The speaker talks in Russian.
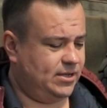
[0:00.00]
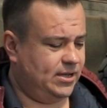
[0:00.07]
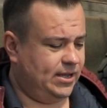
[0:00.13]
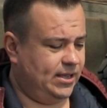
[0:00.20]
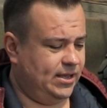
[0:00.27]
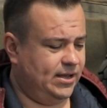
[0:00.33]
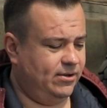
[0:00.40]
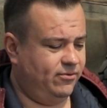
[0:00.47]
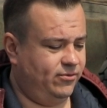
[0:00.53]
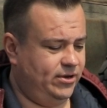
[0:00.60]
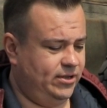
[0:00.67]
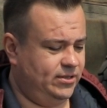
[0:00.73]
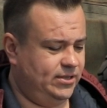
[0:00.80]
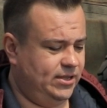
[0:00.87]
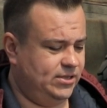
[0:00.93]
как я и
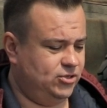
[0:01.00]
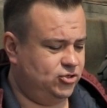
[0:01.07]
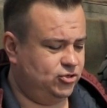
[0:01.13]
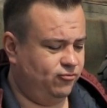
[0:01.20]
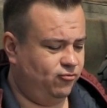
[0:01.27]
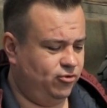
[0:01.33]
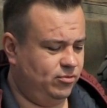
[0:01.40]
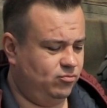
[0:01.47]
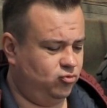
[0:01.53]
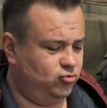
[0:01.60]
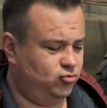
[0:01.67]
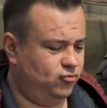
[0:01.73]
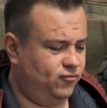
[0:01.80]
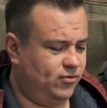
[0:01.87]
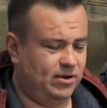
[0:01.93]
говорил, я ничего не
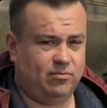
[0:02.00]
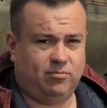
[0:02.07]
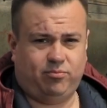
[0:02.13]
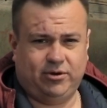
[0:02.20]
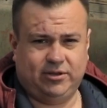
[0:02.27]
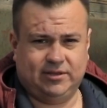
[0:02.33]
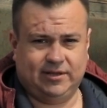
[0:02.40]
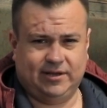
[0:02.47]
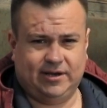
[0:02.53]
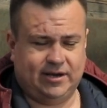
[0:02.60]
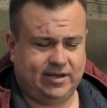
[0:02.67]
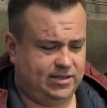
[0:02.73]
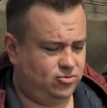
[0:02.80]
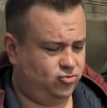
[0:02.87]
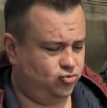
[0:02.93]
буду вам
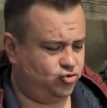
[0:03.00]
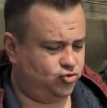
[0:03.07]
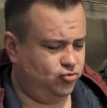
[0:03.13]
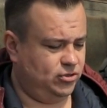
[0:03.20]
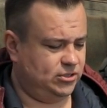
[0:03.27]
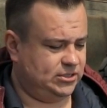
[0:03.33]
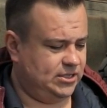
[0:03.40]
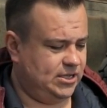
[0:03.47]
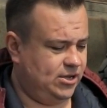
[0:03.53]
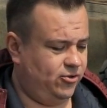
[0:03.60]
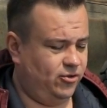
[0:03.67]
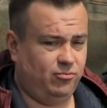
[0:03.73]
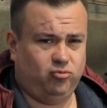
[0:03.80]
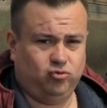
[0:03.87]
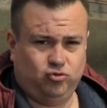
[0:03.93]
предлагать то, что не
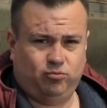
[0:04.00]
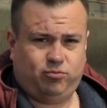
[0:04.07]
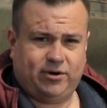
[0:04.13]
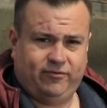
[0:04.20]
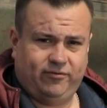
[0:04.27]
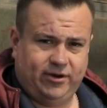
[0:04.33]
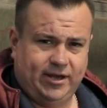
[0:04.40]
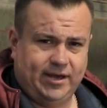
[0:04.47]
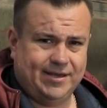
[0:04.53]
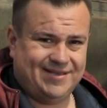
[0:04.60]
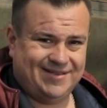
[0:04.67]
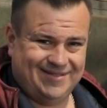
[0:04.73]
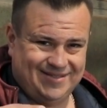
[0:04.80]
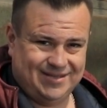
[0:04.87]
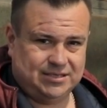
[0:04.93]
знаю, и буду проверять
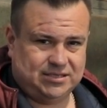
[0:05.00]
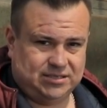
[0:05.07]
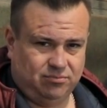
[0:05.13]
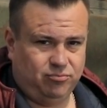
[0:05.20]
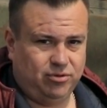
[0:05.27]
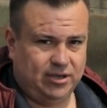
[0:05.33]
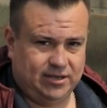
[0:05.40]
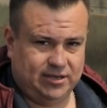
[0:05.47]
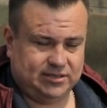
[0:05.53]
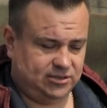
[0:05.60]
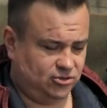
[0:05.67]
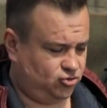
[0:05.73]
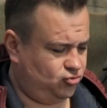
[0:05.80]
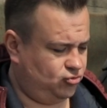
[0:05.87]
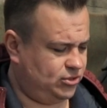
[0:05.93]
на себе,
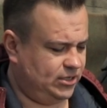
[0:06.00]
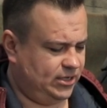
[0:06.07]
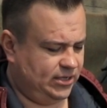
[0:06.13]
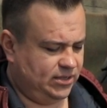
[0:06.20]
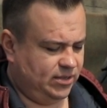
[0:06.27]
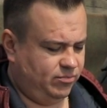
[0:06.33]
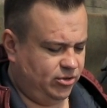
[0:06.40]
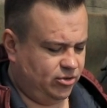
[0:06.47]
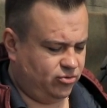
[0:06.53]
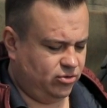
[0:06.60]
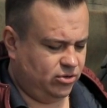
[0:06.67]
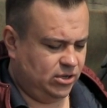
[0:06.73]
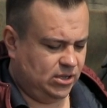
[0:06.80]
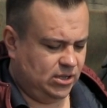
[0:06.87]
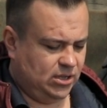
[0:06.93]
если что-то рекламирую.
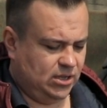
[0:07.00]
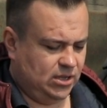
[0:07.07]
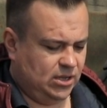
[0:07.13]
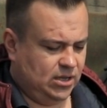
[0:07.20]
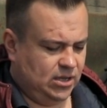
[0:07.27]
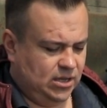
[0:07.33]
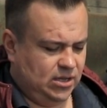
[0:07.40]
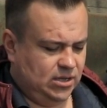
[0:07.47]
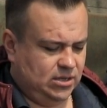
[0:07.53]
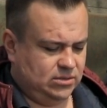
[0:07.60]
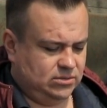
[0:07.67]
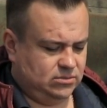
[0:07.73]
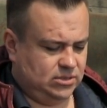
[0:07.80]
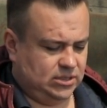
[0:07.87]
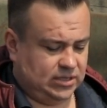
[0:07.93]

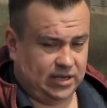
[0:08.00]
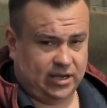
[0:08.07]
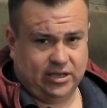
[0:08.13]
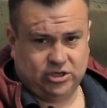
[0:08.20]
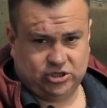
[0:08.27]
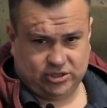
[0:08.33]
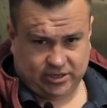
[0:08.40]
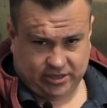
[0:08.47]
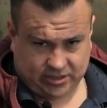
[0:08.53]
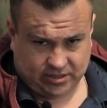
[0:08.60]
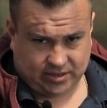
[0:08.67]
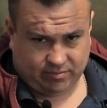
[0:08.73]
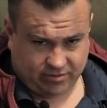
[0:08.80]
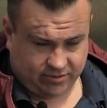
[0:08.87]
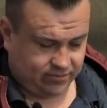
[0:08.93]
Э, это, конечно,
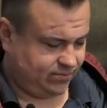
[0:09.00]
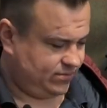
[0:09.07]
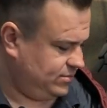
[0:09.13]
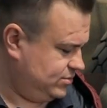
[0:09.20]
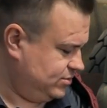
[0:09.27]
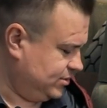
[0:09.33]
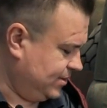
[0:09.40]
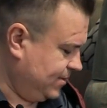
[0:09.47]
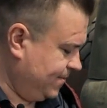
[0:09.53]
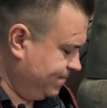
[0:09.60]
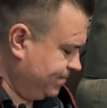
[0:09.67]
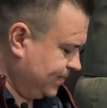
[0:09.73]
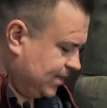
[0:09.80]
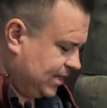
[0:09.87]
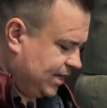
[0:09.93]
реклама. Вот.
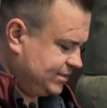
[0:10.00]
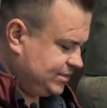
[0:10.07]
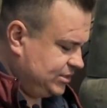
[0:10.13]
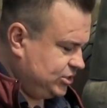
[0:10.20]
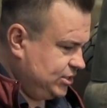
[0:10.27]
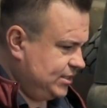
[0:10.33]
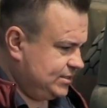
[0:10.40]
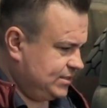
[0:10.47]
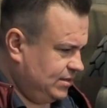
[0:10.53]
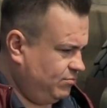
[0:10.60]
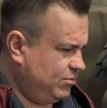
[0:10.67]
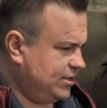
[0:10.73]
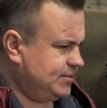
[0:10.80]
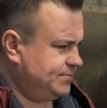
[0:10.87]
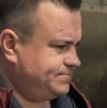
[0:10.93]
А сейчас,
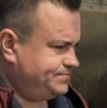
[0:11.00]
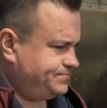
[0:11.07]
ребят,